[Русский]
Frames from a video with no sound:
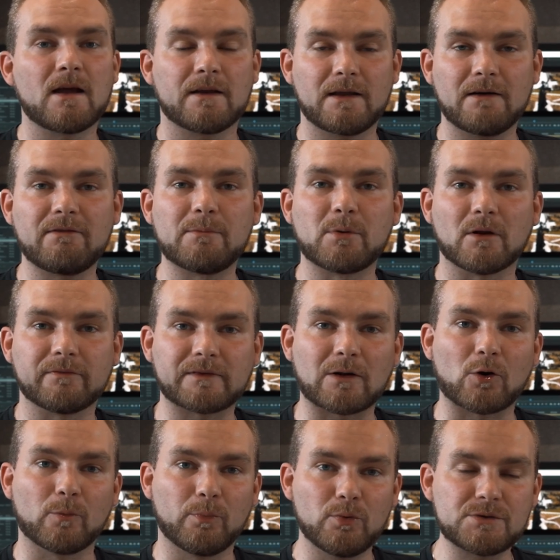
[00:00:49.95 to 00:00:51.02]
Я выбрал
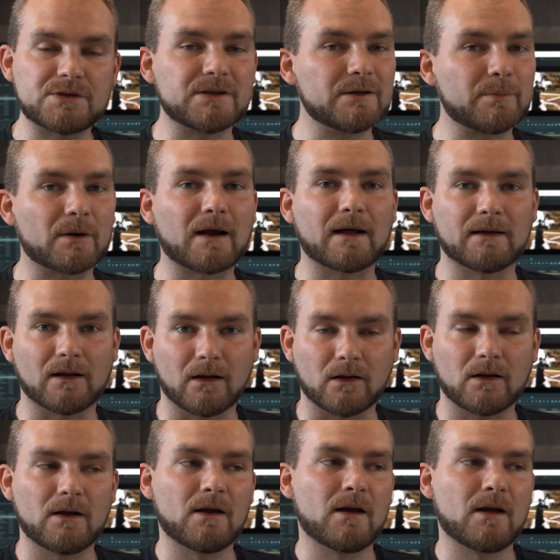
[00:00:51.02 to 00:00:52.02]
второй путь и не прогадал.